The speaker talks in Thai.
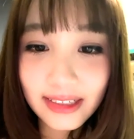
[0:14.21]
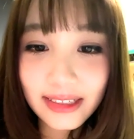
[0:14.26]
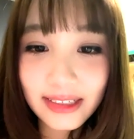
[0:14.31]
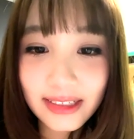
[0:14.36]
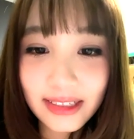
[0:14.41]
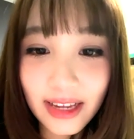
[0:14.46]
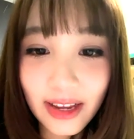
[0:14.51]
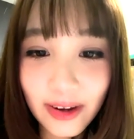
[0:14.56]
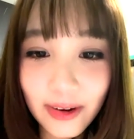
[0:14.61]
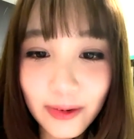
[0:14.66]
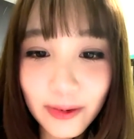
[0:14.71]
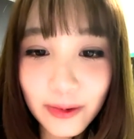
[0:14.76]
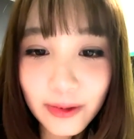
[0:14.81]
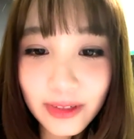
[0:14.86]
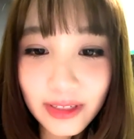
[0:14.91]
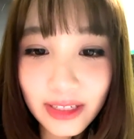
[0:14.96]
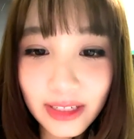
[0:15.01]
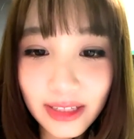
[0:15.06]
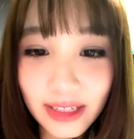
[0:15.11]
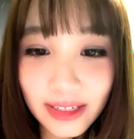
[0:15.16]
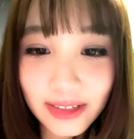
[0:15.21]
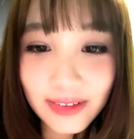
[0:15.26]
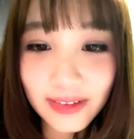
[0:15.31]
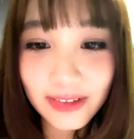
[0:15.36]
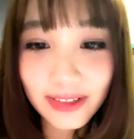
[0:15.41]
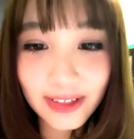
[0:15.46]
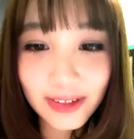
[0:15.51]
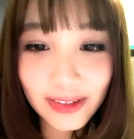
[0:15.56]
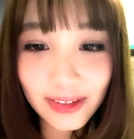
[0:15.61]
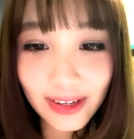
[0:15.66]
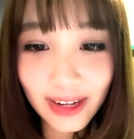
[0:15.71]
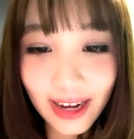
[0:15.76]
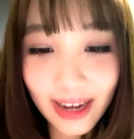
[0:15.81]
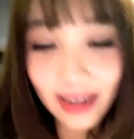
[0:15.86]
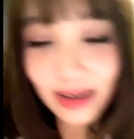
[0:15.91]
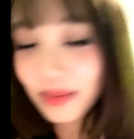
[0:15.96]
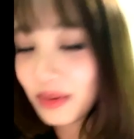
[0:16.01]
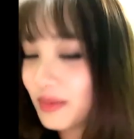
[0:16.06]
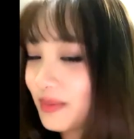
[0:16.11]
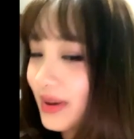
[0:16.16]
ใส่โค้ดซิตาโซคิวราคา
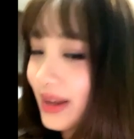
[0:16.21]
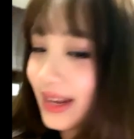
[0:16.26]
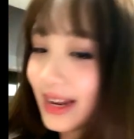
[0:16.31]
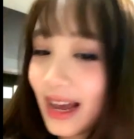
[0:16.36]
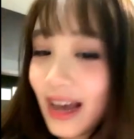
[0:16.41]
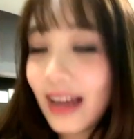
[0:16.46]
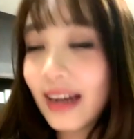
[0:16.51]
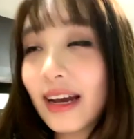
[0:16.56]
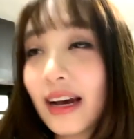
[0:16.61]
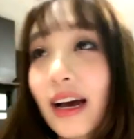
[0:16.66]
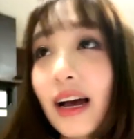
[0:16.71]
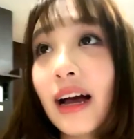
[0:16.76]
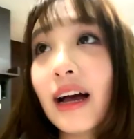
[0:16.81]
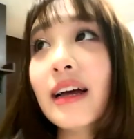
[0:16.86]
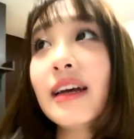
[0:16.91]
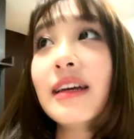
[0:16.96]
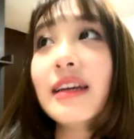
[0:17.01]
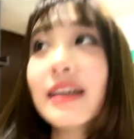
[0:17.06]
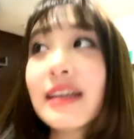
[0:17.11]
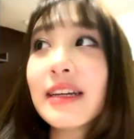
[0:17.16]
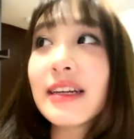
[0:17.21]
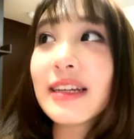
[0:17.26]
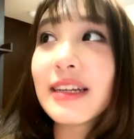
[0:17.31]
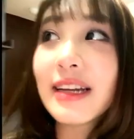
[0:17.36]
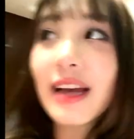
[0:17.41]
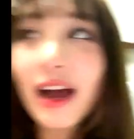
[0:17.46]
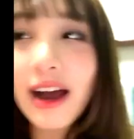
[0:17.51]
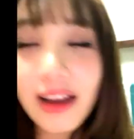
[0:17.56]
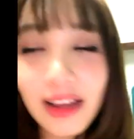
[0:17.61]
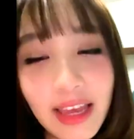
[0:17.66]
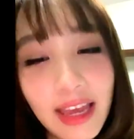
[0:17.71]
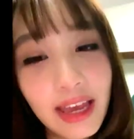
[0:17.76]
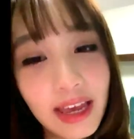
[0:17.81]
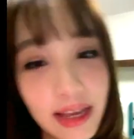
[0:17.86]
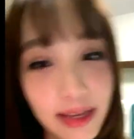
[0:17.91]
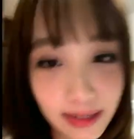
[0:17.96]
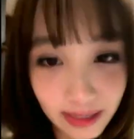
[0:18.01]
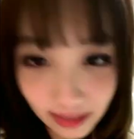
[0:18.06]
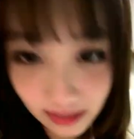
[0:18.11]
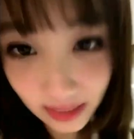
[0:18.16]
มันไม่ได้นะคะโอเค
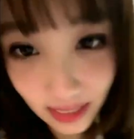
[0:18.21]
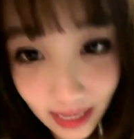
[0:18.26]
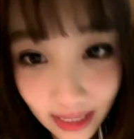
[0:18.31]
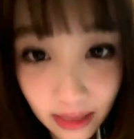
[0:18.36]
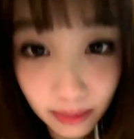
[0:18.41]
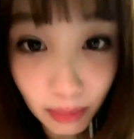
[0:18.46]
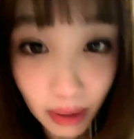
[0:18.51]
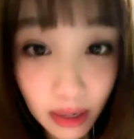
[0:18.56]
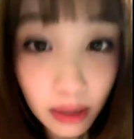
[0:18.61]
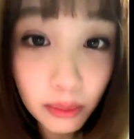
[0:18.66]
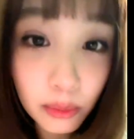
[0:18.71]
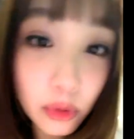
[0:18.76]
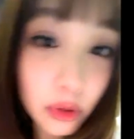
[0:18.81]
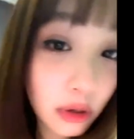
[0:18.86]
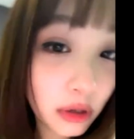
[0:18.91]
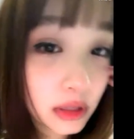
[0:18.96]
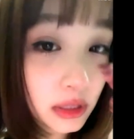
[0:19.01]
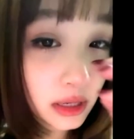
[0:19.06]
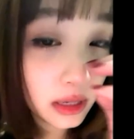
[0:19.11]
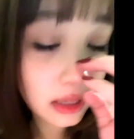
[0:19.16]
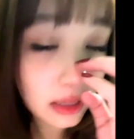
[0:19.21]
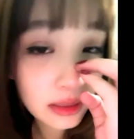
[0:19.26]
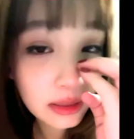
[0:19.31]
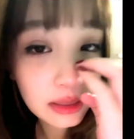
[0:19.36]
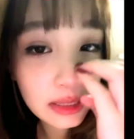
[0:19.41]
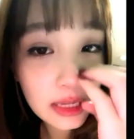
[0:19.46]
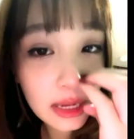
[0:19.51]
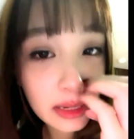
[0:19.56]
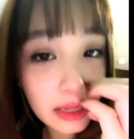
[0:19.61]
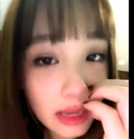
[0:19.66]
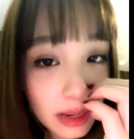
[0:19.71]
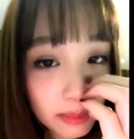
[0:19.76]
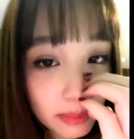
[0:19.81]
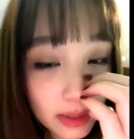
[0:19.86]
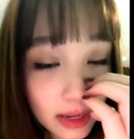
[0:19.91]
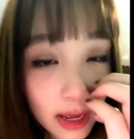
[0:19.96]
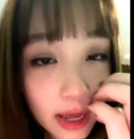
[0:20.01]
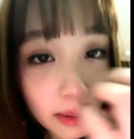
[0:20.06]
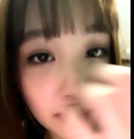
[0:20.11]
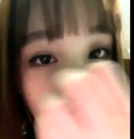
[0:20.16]
เดี๋ยวจะอธิบายเรื่องบูธก่อนจะยัง
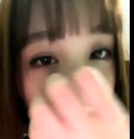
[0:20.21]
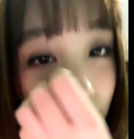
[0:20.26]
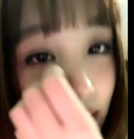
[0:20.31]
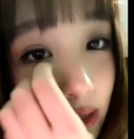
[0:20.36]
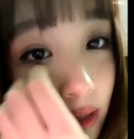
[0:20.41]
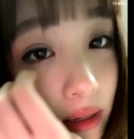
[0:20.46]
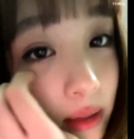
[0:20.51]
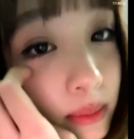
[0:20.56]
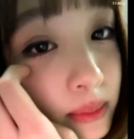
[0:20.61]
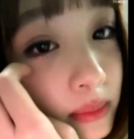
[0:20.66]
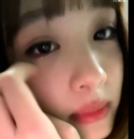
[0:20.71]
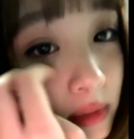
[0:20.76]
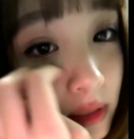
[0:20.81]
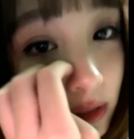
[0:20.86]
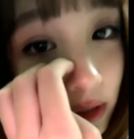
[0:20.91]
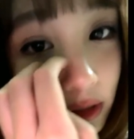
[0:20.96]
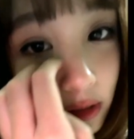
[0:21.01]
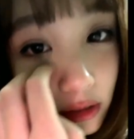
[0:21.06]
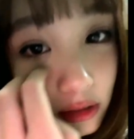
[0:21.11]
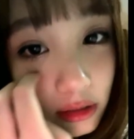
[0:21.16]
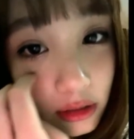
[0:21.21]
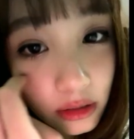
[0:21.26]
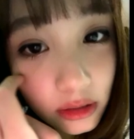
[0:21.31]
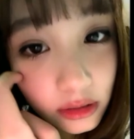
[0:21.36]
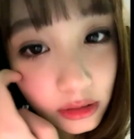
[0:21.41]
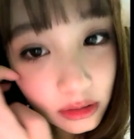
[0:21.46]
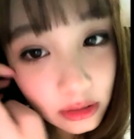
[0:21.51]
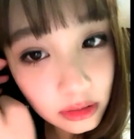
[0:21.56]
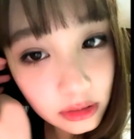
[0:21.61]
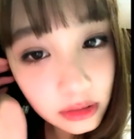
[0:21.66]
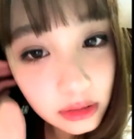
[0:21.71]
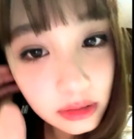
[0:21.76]
ไม่อ่านเมนนะก็คือ